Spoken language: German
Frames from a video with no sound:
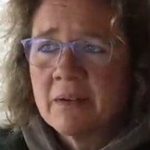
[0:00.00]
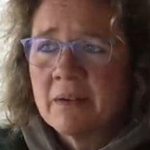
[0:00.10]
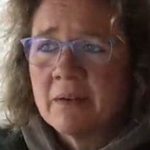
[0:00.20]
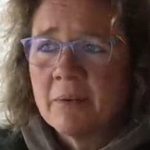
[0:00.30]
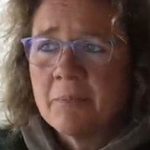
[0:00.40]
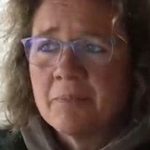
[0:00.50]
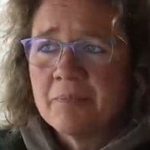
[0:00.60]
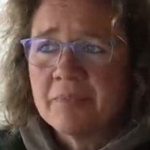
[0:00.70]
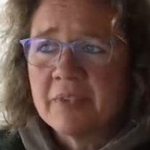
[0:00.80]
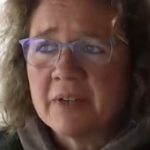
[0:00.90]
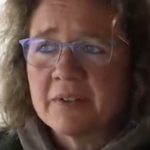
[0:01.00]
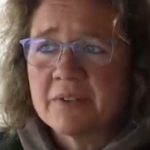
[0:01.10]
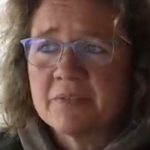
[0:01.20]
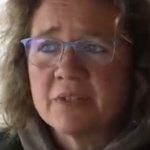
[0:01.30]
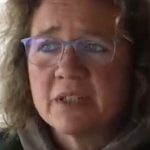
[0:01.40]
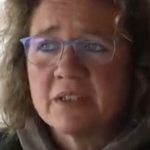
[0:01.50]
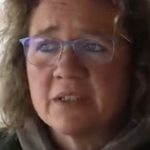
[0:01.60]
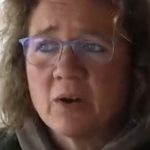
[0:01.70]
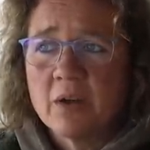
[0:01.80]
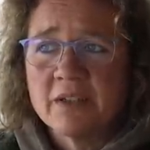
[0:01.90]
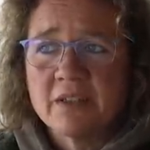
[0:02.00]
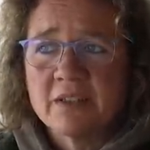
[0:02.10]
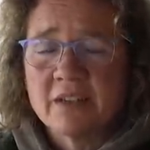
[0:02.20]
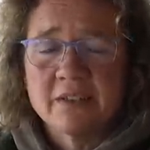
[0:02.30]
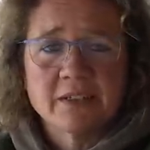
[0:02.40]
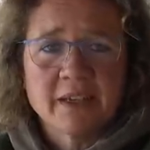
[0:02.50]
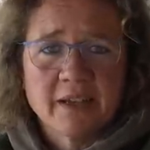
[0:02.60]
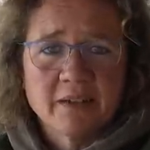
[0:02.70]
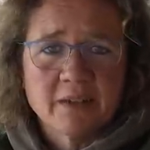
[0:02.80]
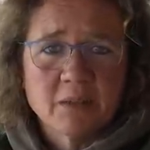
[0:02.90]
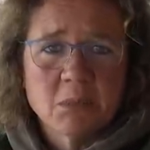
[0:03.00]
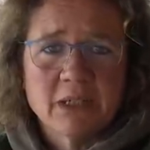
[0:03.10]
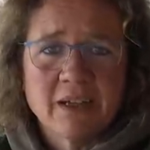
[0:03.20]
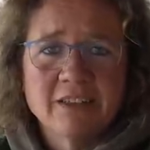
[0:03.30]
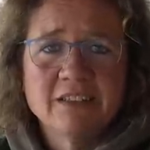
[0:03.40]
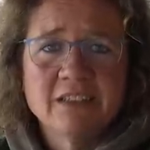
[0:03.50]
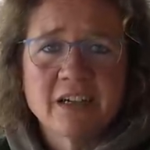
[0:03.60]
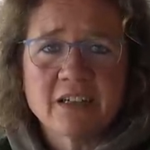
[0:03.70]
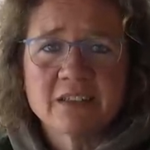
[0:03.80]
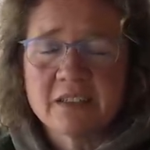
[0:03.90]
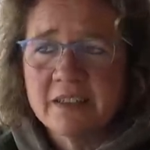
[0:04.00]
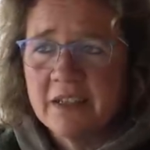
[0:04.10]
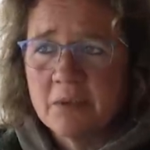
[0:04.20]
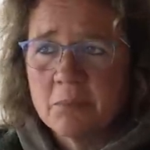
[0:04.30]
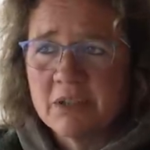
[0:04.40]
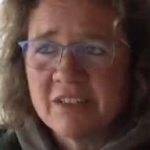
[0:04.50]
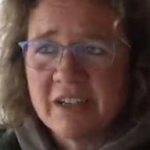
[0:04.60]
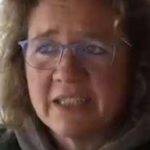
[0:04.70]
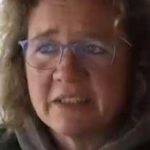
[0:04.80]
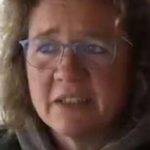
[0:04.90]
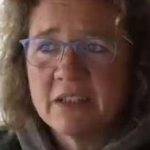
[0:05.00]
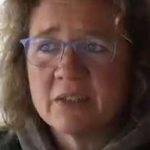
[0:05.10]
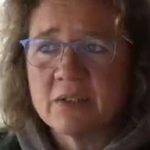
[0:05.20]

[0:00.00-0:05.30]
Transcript: Ähm, das wird in der heutigen Zeit ja gerne dann mit Anti-Jagd-Training bezeichnet,